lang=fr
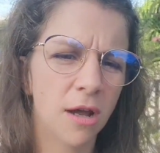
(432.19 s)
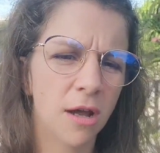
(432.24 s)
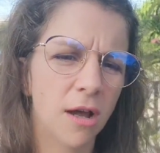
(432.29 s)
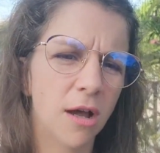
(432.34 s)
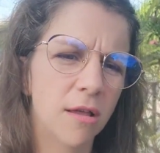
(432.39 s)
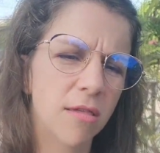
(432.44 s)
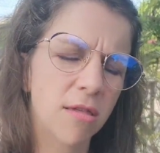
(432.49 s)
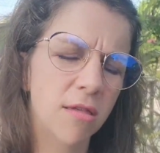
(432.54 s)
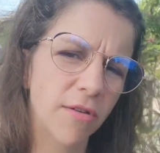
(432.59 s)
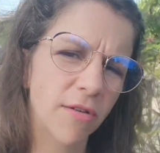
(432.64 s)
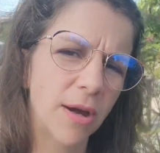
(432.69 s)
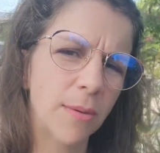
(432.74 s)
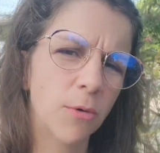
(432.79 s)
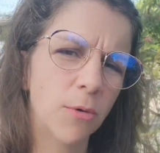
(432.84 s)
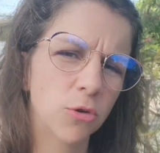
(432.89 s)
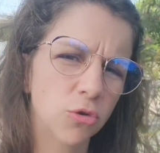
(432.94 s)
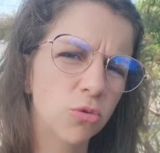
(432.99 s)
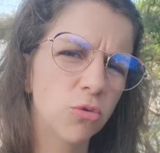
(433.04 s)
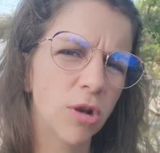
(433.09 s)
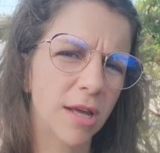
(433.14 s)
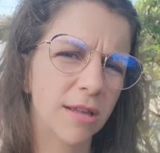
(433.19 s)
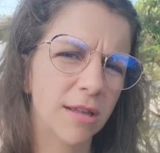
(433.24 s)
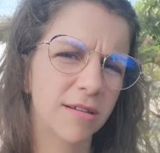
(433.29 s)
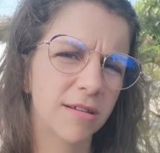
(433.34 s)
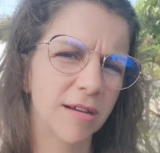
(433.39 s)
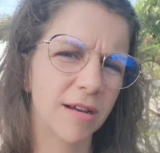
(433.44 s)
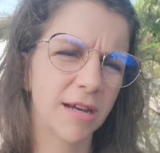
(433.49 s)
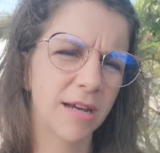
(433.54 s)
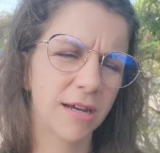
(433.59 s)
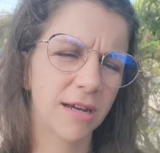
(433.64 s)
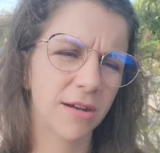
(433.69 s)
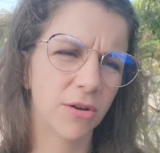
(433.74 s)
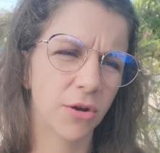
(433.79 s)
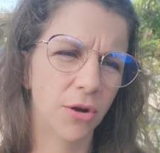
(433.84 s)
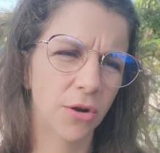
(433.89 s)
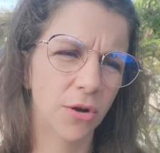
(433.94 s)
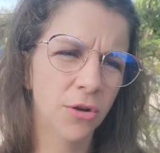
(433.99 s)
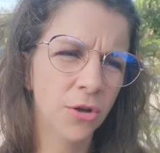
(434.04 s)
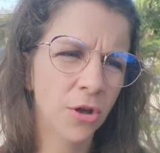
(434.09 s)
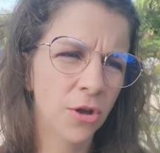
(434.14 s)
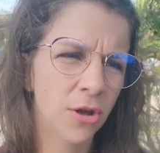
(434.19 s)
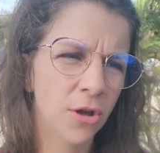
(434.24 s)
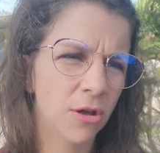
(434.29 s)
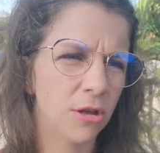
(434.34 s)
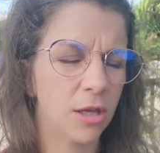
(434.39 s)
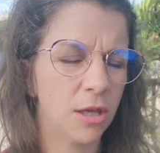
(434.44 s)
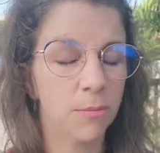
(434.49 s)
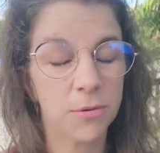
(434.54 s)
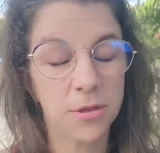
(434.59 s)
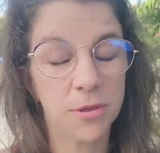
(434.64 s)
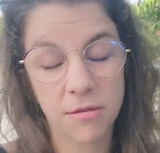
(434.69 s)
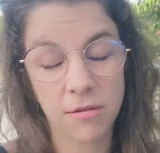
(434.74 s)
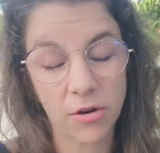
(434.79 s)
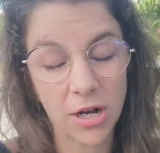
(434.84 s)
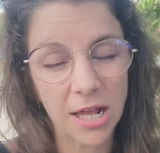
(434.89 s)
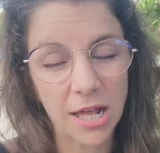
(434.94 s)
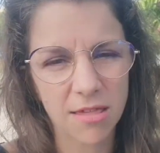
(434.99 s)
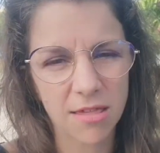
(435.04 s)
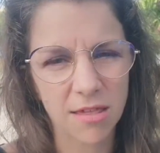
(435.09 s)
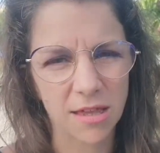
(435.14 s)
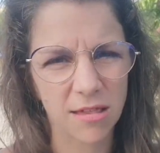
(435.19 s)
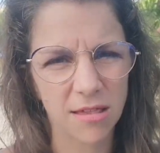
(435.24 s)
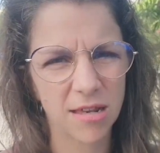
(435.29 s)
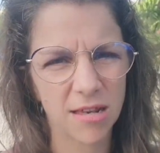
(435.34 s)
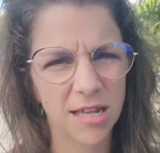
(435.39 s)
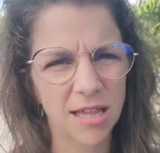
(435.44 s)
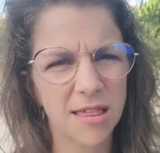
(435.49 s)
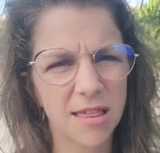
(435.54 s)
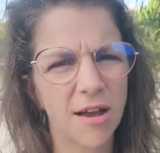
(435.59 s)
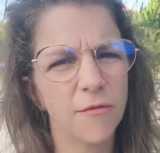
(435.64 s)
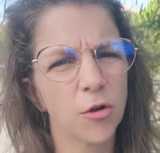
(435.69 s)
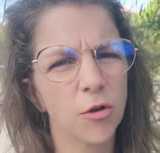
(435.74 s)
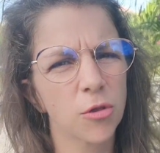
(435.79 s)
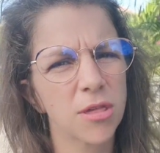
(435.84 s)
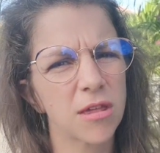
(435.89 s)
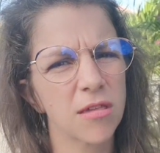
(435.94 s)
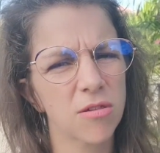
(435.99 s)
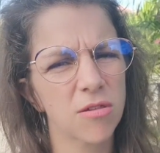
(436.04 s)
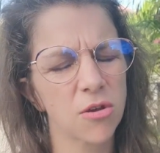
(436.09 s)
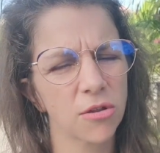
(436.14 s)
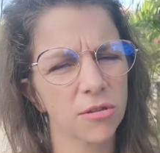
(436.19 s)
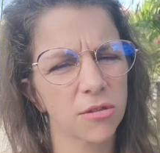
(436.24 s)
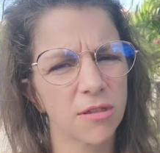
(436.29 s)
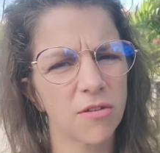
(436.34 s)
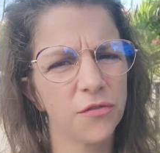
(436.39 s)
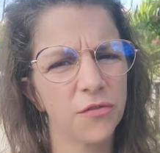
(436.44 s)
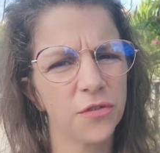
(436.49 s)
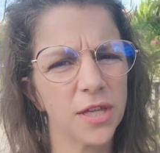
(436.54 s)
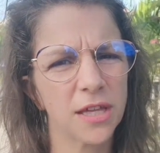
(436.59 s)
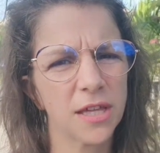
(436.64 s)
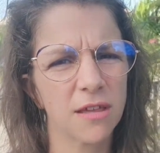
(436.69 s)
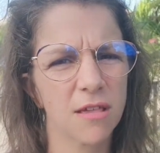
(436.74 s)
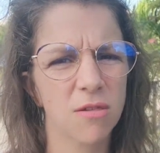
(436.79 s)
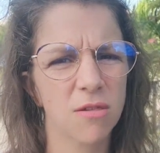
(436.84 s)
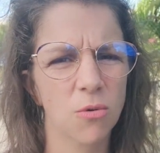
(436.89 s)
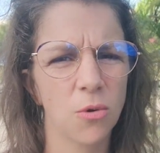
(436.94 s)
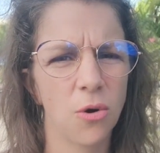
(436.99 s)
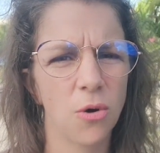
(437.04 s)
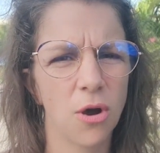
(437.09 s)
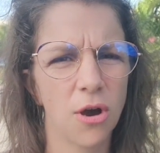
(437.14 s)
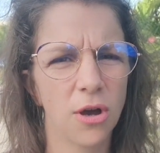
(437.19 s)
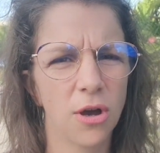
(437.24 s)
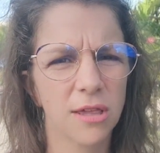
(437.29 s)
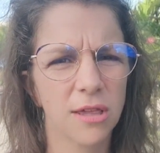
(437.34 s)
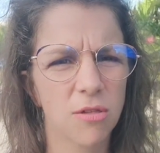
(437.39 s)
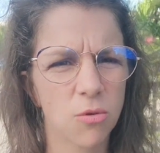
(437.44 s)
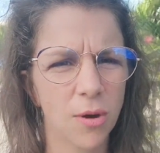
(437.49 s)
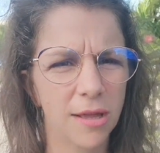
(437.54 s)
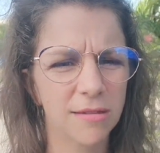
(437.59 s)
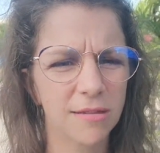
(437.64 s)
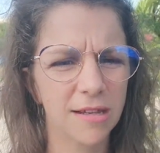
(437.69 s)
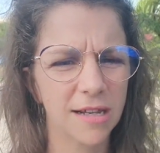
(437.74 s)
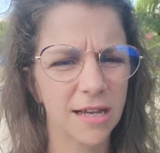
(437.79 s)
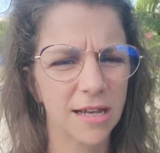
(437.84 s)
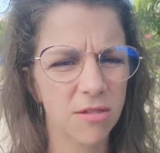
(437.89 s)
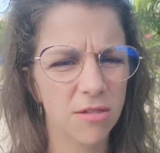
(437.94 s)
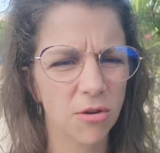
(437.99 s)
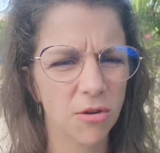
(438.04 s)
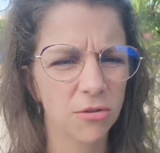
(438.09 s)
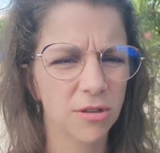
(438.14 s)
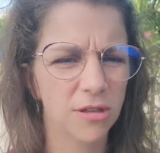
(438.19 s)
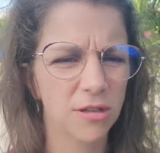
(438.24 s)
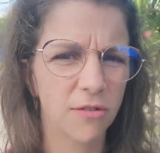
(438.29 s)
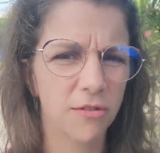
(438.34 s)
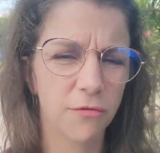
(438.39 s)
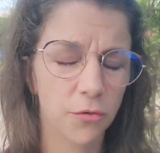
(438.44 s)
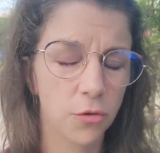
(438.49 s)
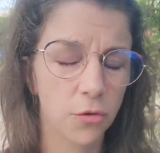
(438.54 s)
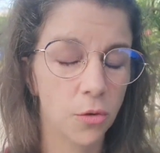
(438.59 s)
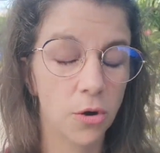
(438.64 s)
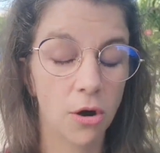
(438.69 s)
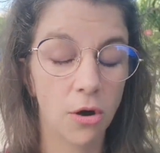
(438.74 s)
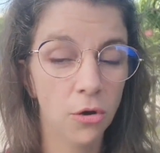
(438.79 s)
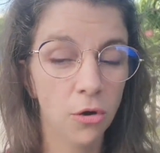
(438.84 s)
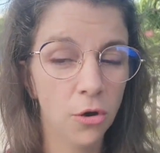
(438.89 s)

Euh, c'est vraiment tout l'intérêt. et puis voilà, c'est les avancées scientifiques qui sont, qui sont intéressantes et qu'il faut,